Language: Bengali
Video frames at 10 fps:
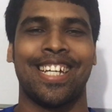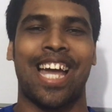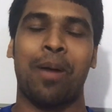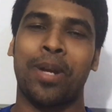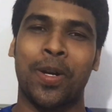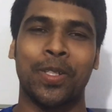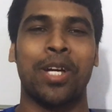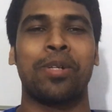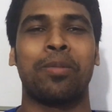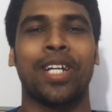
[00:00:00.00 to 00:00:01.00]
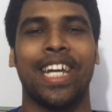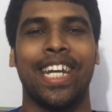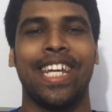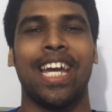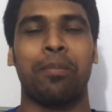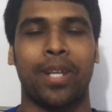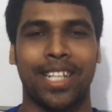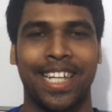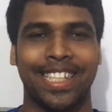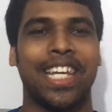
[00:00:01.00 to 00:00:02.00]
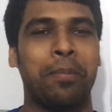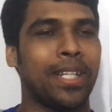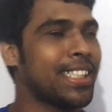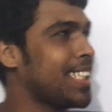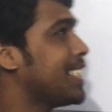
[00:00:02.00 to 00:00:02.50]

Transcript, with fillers: আমরা কথা বলবো কি নিয়ে আপনারা দেখতেই পাচ্ছেন